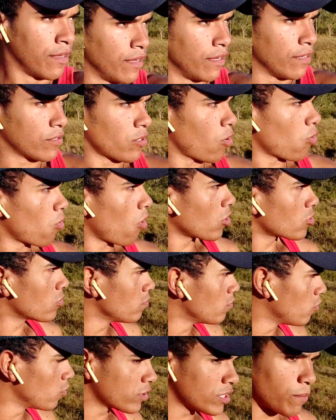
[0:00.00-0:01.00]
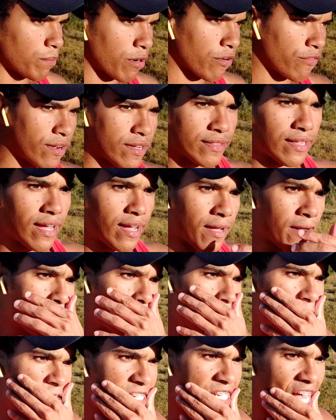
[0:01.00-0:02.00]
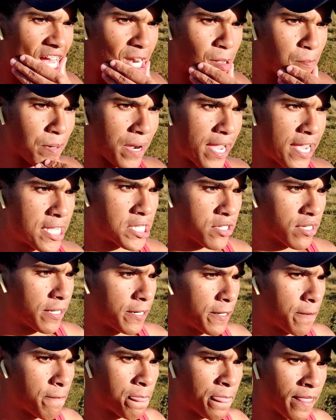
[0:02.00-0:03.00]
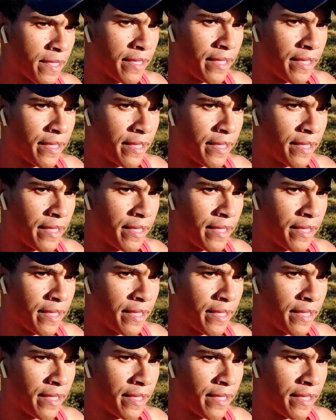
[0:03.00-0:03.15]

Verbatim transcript: Então eu gosto muito de aproveitar essa área para isso, galerinha.